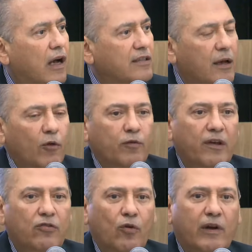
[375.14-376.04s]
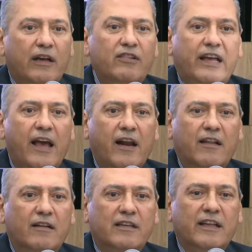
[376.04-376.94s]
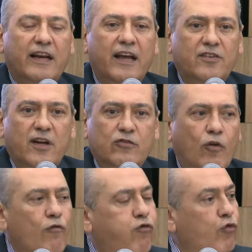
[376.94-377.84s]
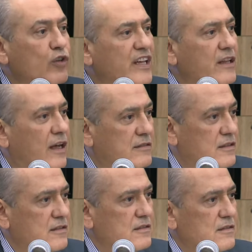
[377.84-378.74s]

Así hemos visto que izquierdas y derechas confundidas